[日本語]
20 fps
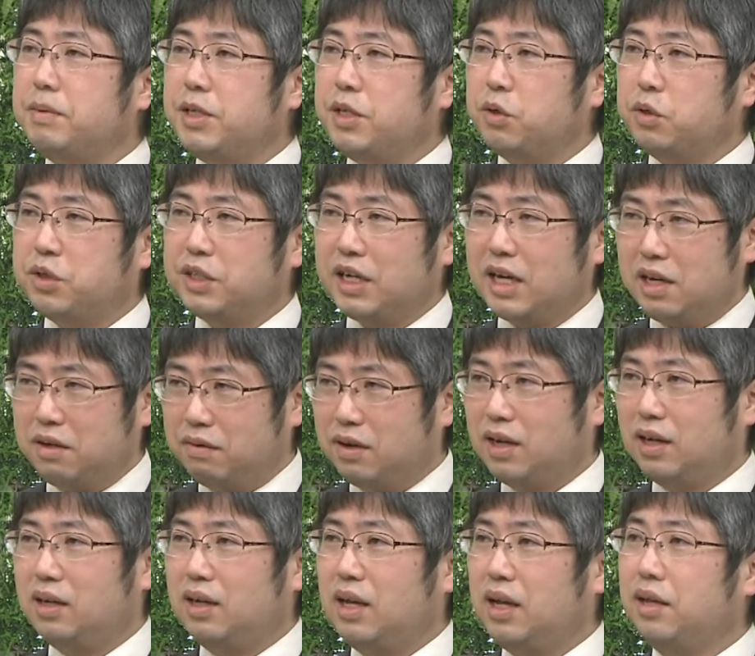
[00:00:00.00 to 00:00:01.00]
民よし狩り
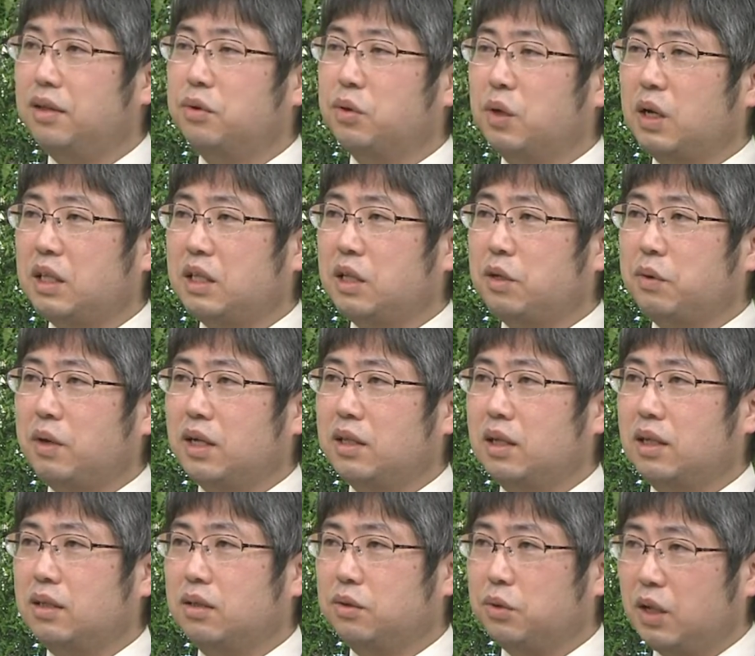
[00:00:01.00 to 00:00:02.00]
はどなたの
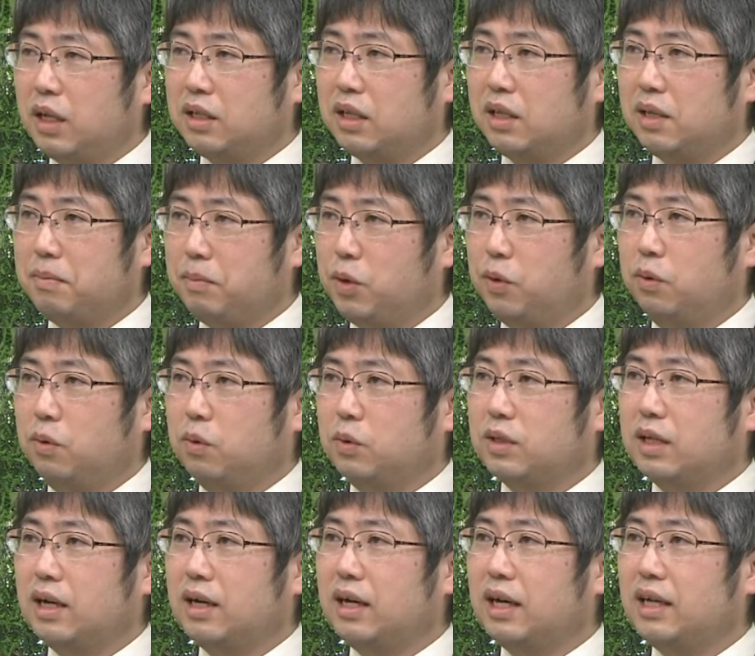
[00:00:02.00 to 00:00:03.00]
方どなたでも
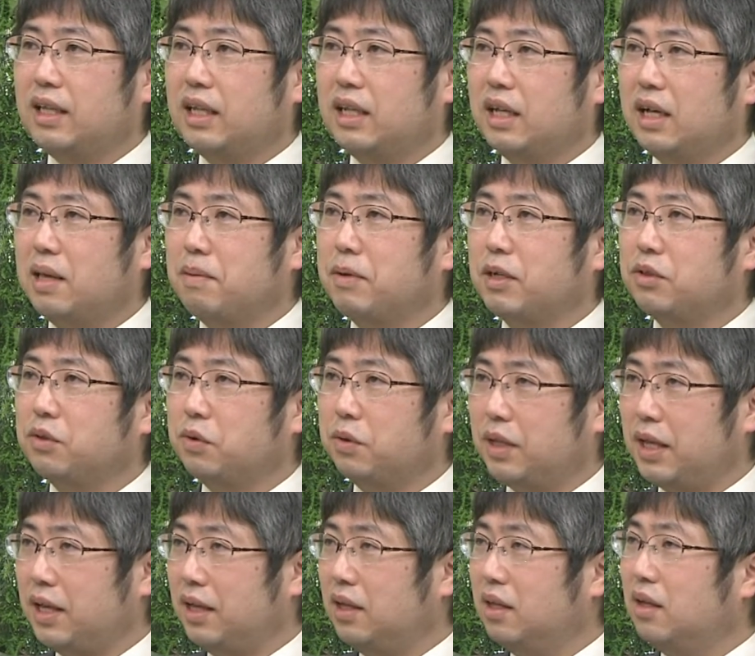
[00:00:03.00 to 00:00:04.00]
ご参加いただけます
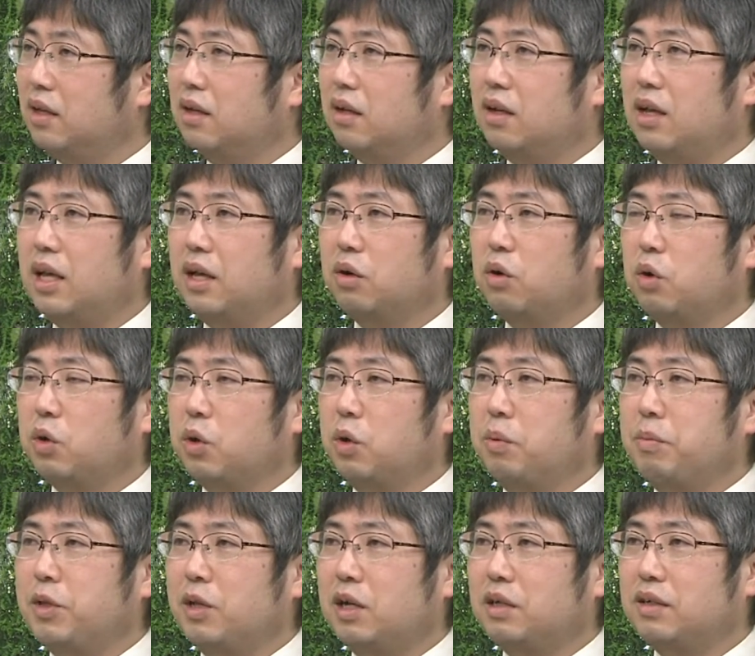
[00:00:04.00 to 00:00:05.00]
のでご
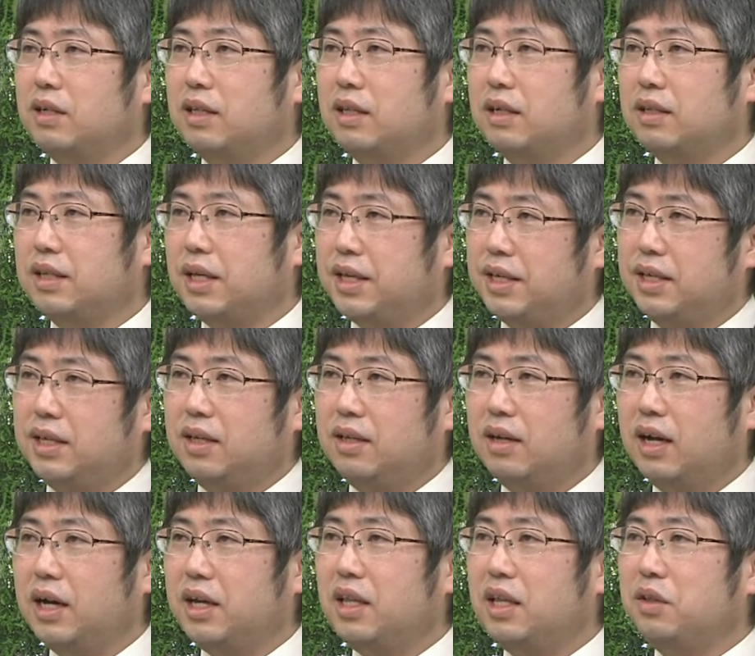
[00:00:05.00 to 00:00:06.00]
興味のある方はぜひ
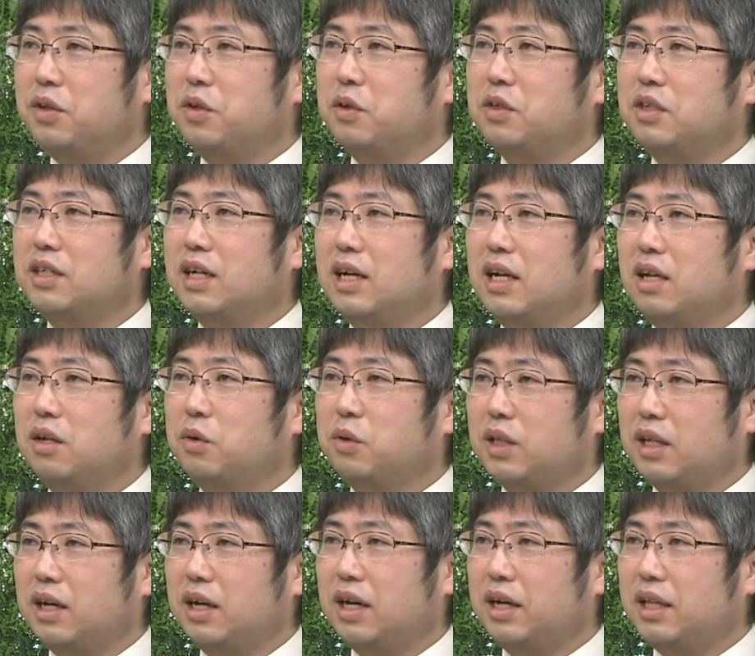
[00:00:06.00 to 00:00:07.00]
来年のよし狩り
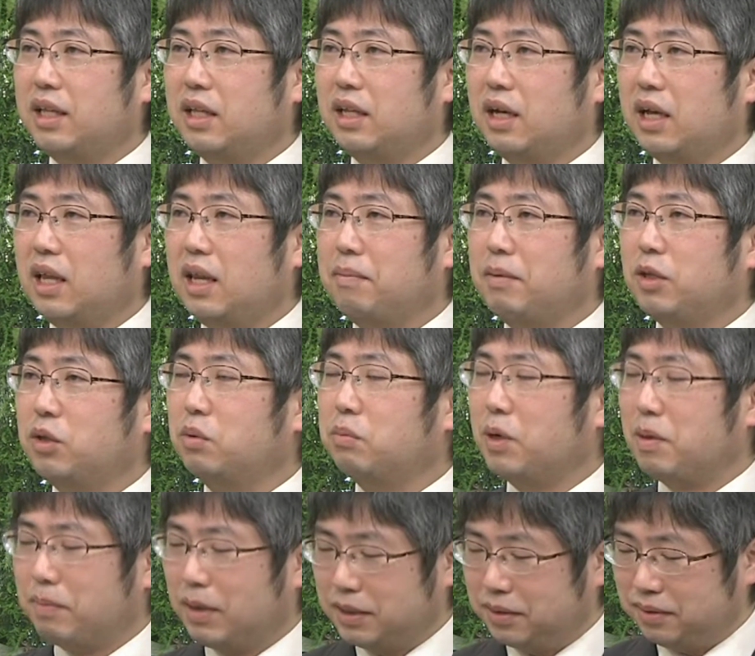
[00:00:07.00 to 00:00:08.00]
ご参加いただければと
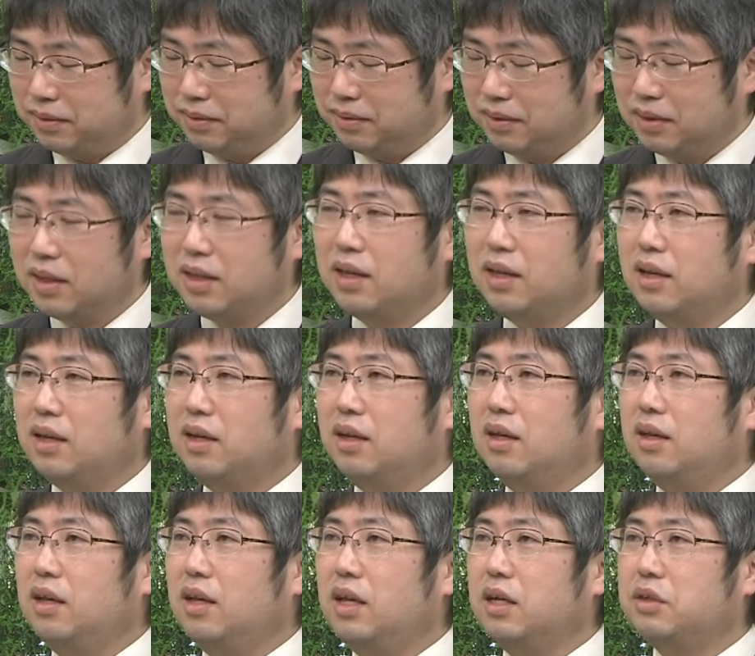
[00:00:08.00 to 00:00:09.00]
思います
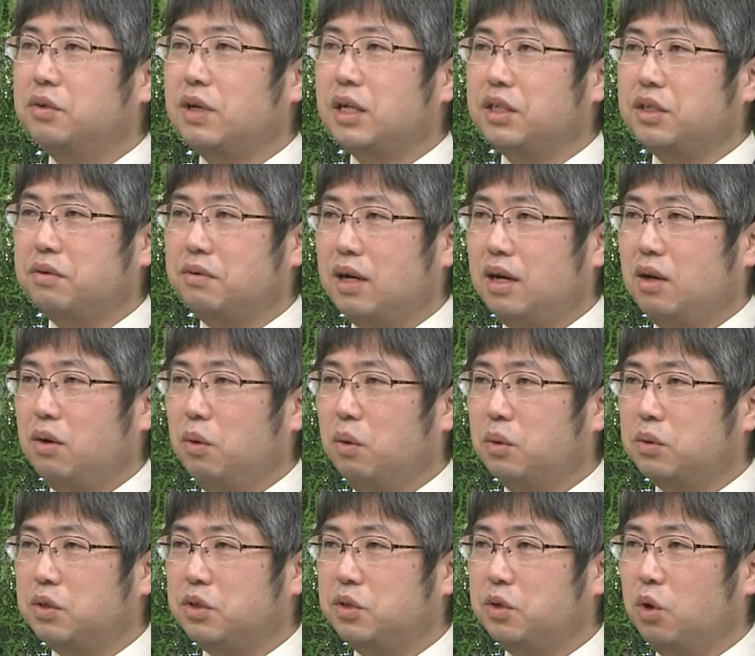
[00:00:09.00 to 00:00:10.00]
詳しくは
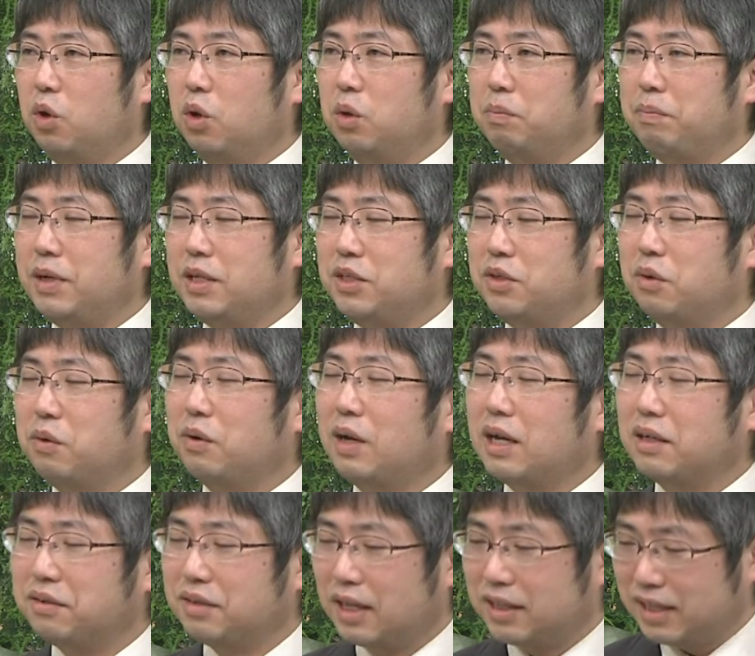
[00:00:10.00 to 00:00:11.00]
大津市のホームページをご
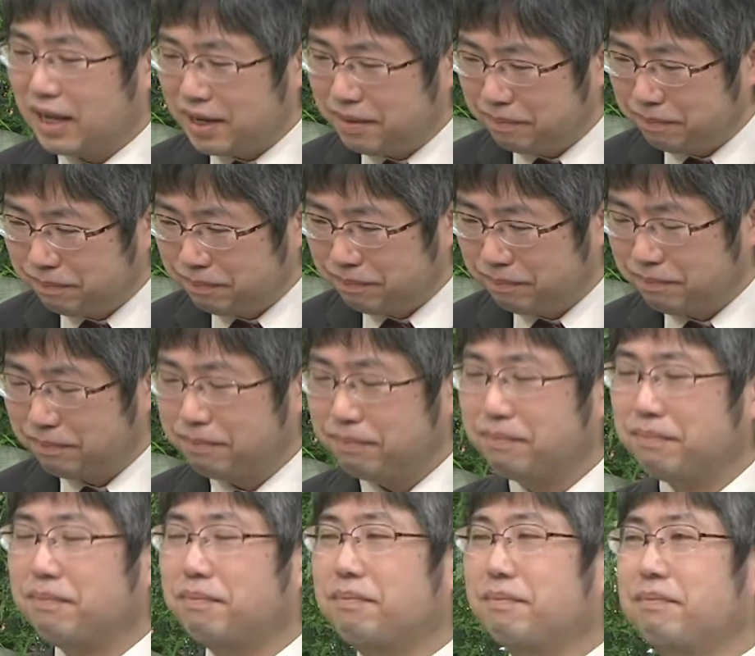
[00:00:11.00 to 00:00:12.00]
覧くださいわ
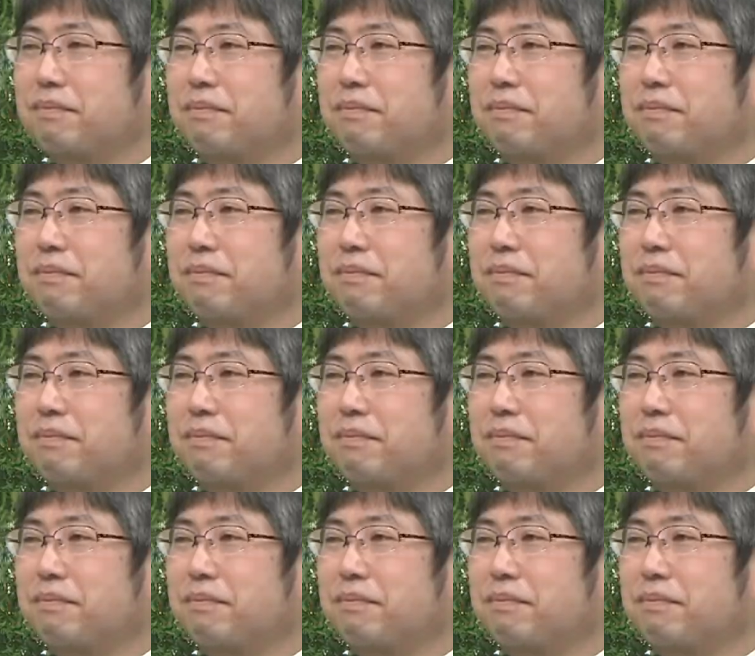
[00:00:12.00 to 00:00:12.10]
かりま